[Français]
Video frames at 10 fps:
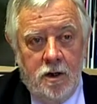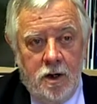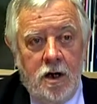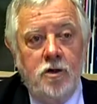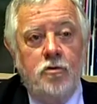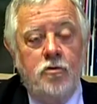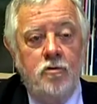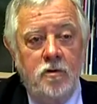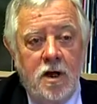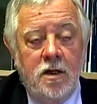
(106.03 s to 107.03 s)
Elles ont dû
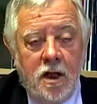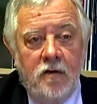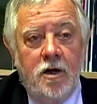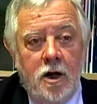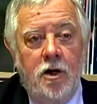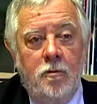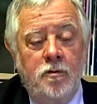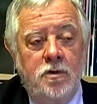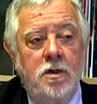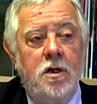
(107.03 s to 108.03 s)
naître avec l'homme,
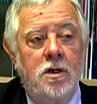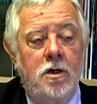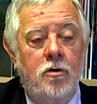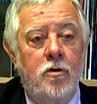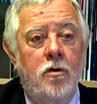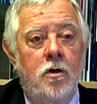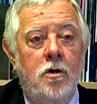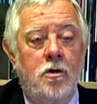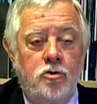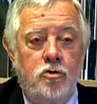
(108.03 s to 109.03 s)
c'est-à-dire que
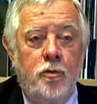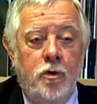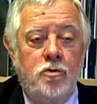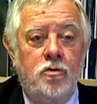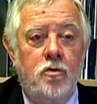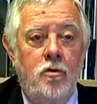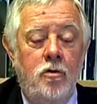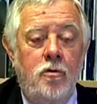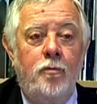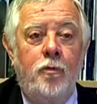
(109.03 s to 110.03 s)
je pense que
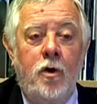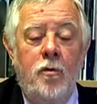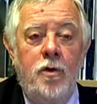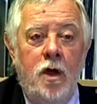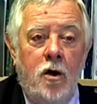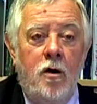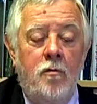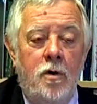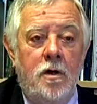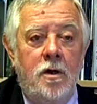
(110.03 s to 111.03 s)
le premier
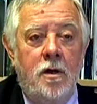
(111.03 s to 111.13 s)
homme